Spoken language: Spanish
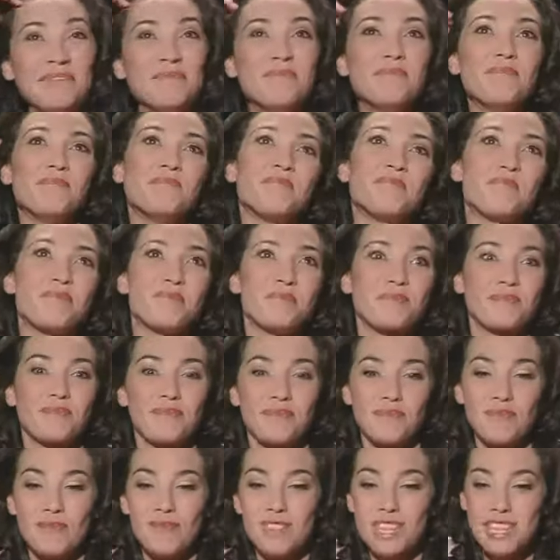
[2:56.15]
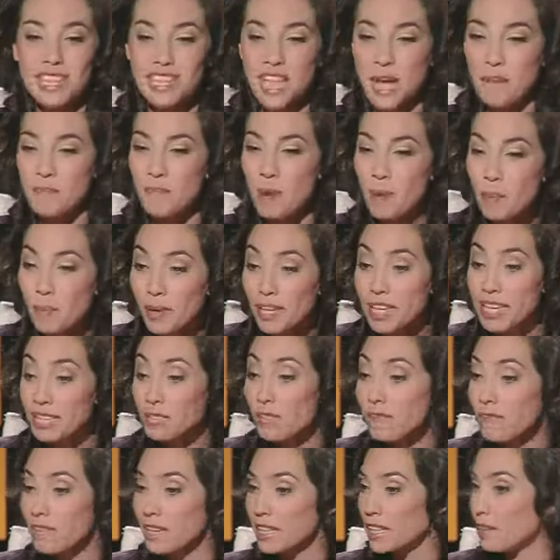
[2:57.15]
mm, después porque es
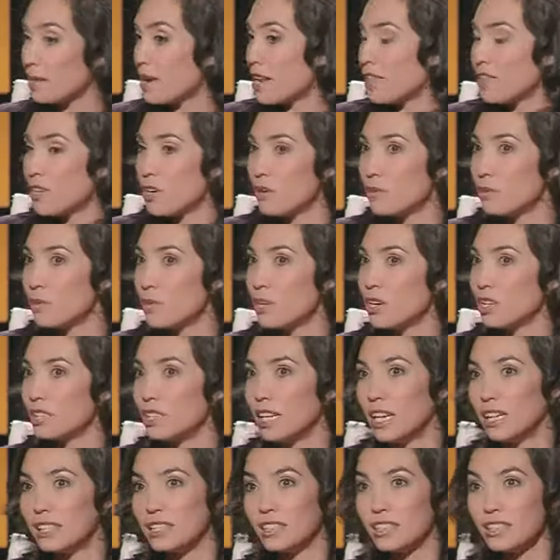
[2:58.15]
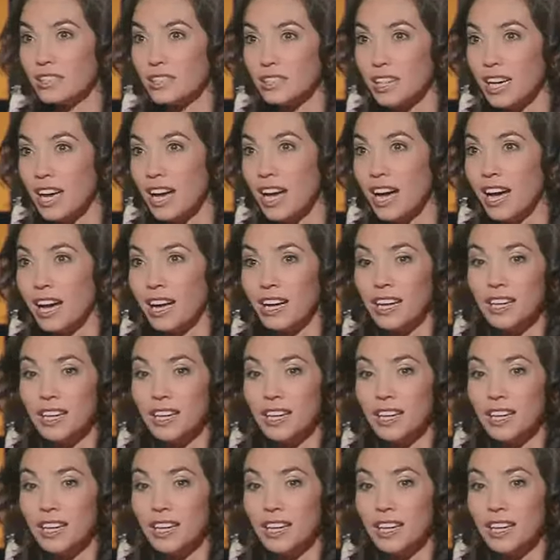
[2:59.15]
un festival de hormonas, o sea,